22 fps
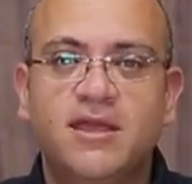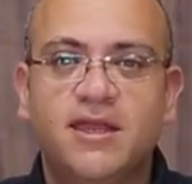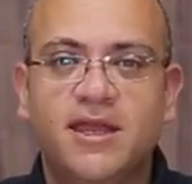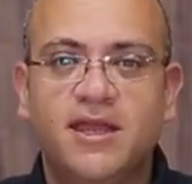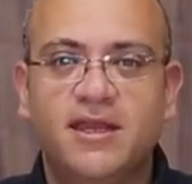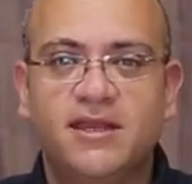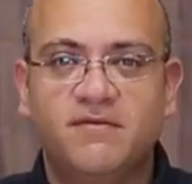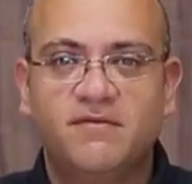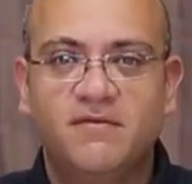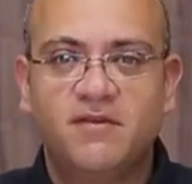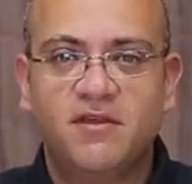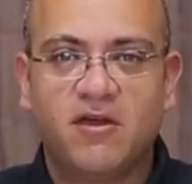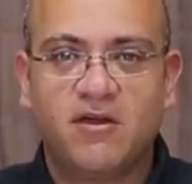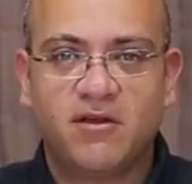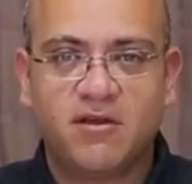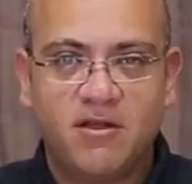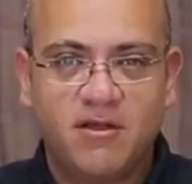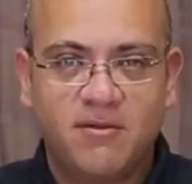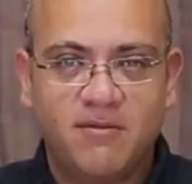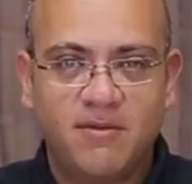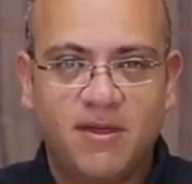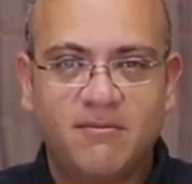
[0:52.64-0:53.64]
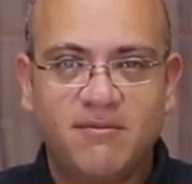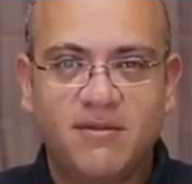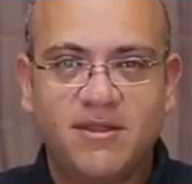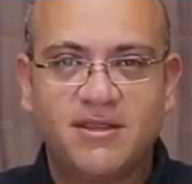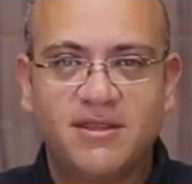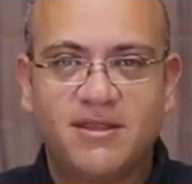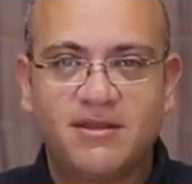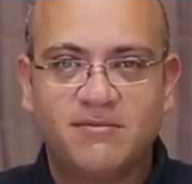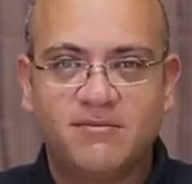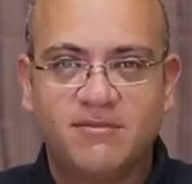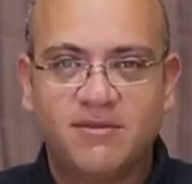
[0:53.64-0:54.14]
احنا في ارقام
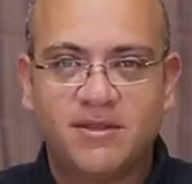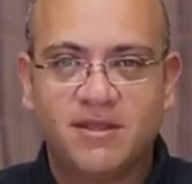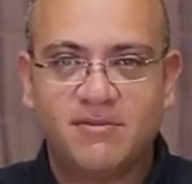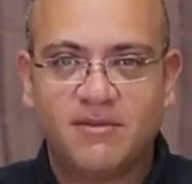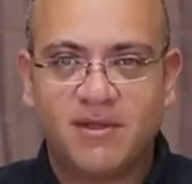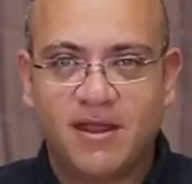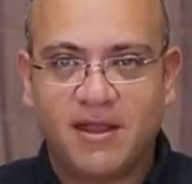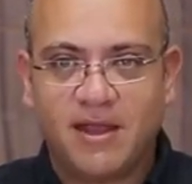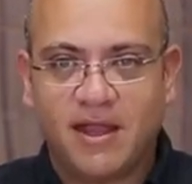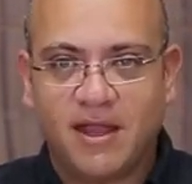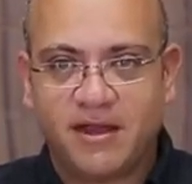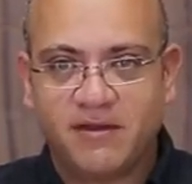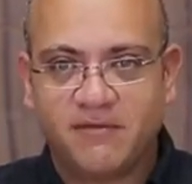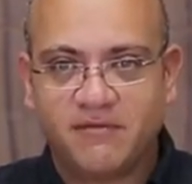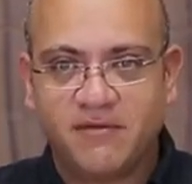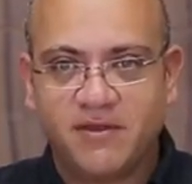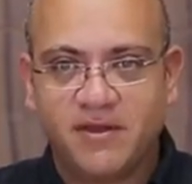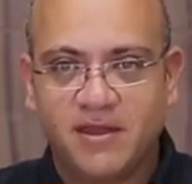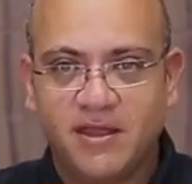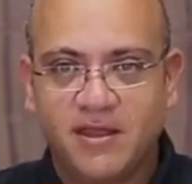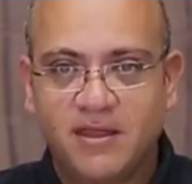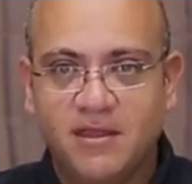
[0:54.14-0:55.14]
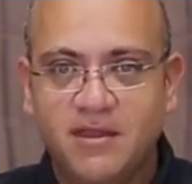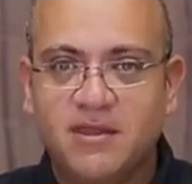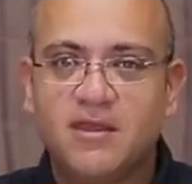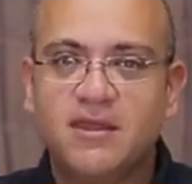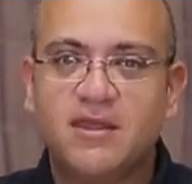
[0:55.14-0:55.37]
عامه بتبقى عارفينها